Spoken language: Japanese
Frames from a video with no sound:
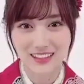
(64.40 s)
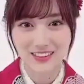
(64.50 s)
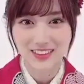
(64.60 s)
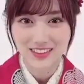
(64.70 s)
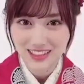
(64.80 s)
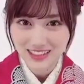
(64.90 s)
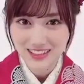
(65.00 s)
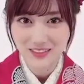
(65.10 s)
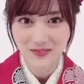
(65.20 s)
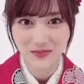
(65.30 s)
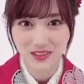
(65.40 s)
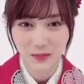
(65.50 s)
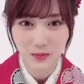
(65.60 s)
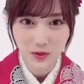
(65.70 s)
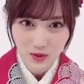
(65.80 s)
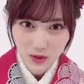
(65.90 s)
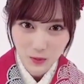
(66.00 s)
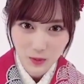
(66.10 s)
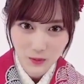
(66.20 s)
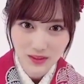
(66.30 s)
お正月寒いとは思い
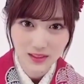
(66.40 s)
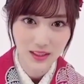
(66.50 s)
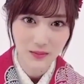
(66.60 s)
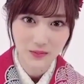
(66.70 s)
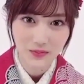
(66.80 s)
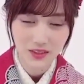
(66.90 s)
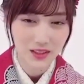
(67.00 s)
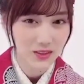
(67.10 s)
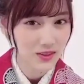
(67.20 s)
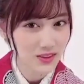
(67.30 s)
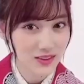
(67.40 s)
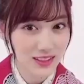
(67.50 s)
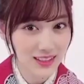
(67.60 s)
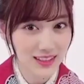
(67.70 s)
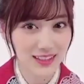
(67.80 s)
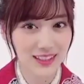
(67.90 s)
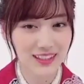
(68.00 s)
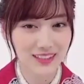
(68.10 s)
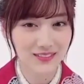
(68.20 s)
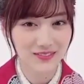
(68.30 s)
ますが体調気をつけて
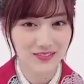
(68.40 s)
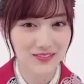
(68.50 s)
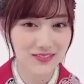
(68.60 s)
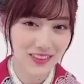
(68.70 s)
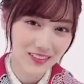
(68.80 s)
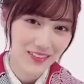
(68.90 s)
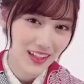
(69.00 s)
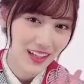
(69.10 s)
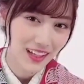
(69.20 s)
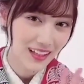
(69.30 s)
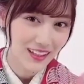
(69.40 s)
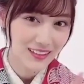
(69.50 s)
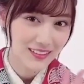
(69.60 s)
ねバイバーイ